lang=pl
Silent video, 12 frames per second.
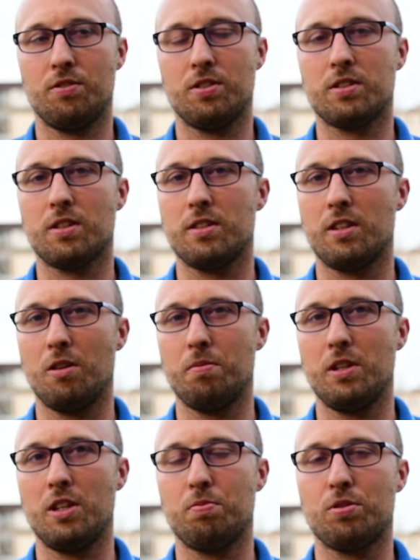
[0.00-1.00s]
wszystko
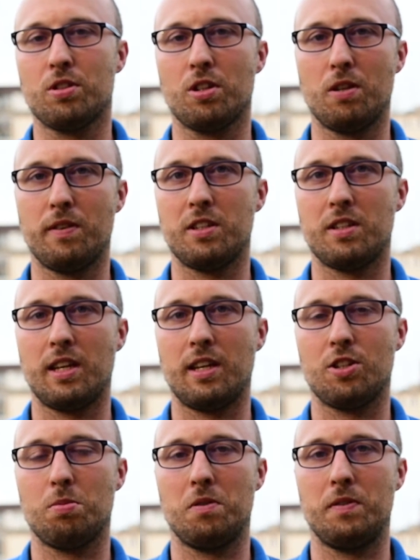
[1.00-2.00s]
zrobić, przygotować
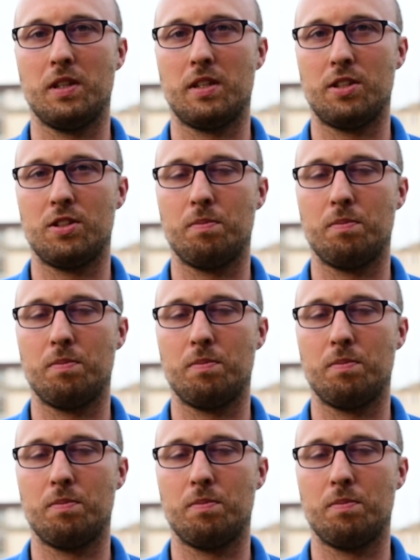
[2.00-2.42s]
tak, żeby wygrać.